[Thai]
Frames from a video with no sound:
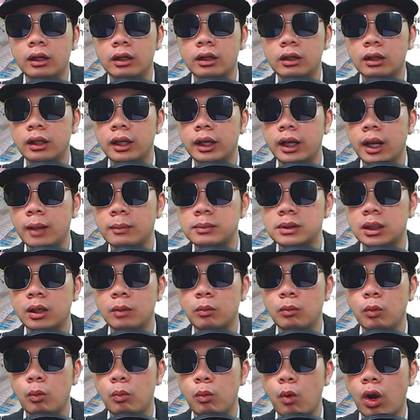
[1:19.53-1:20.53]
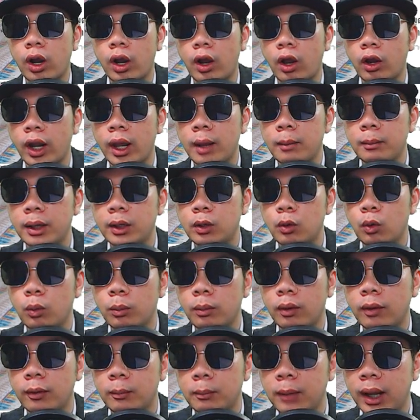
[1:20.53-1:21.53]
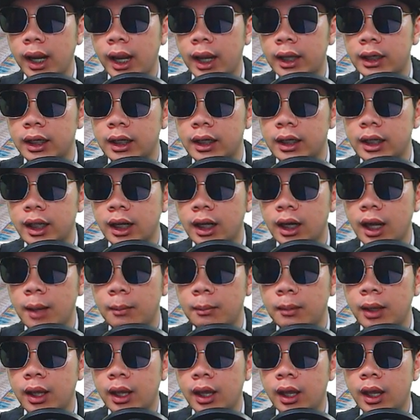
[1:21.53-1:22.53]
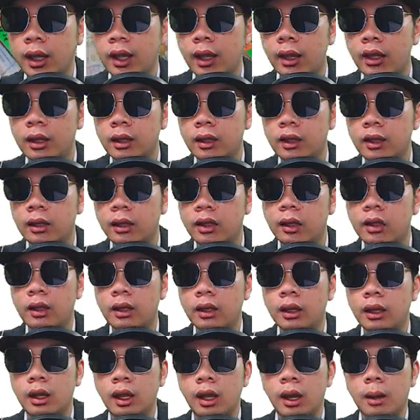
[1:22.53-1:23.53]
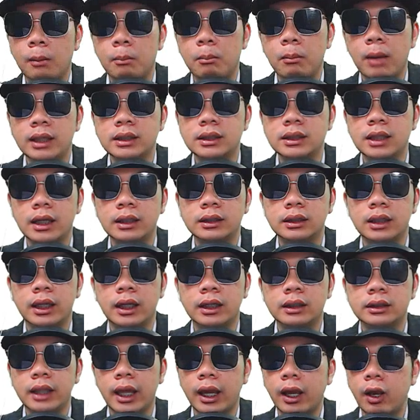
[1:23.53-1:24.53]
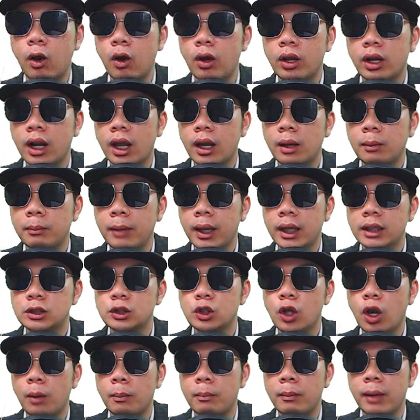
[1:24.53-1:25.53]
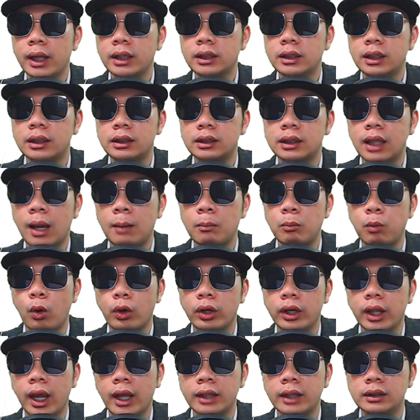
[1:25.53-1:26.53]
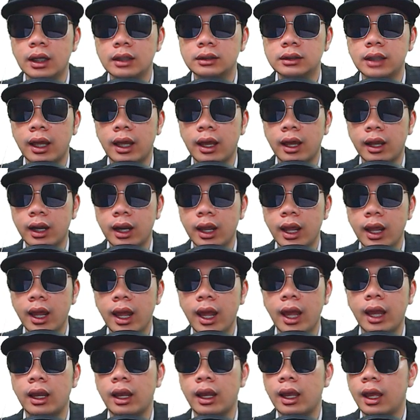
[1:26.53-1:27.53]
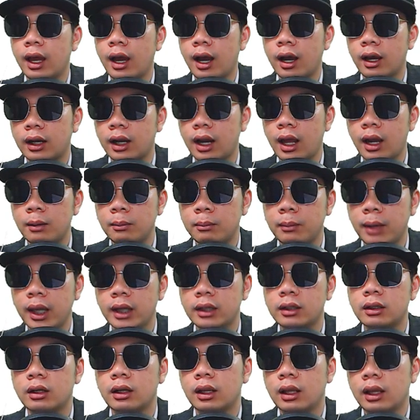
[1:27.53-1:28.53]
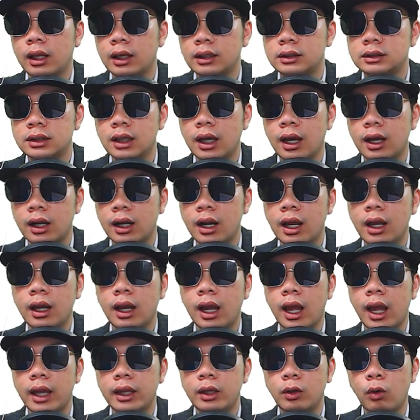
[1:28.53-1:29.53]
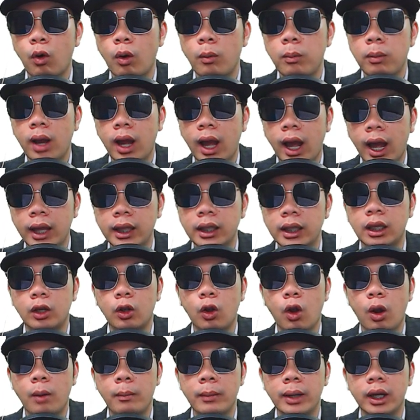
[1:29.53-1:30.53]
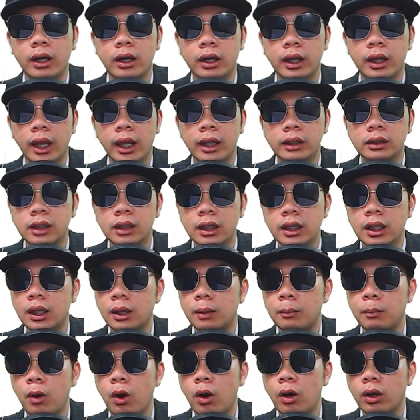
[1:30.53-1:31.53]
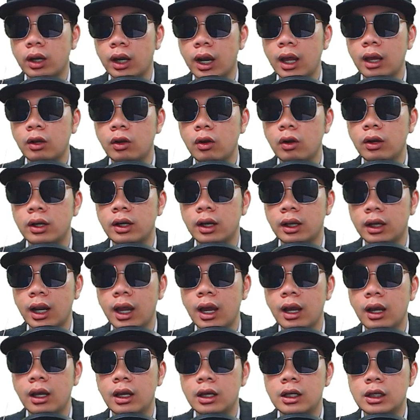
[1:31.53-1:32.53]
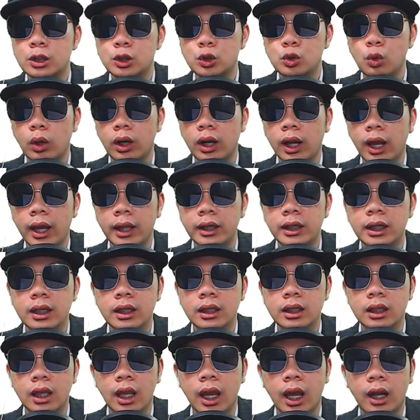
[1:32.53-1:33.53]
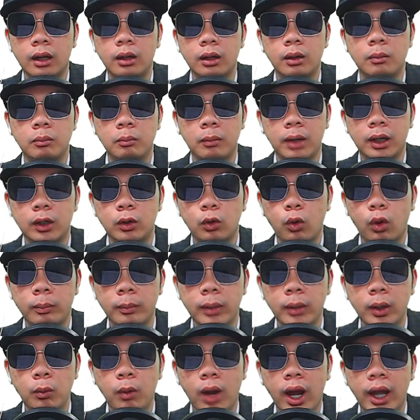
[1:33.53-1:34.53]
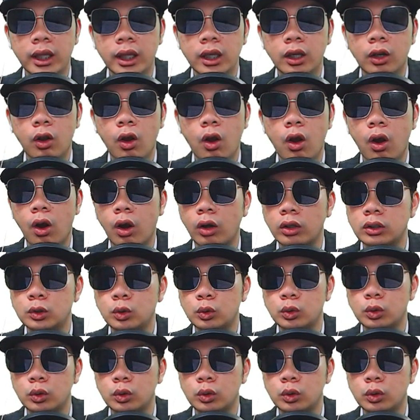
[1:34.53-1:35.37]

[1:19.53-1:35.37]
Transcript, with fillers: และนำเสนอมุมบวกก่อนมาดูมาอ่านกันนี่นะครับไม่ใช่ติ่งแต่ก็รักแมทชอบแมทติดตามผลงานตั้งแต่แรกรักแมทจะรักใครคบใครก็ไม่เคยแอนตี้เพราะรักก็คือรักส่วนใครที่เกลียดมันทนไม่ไหวก็จุ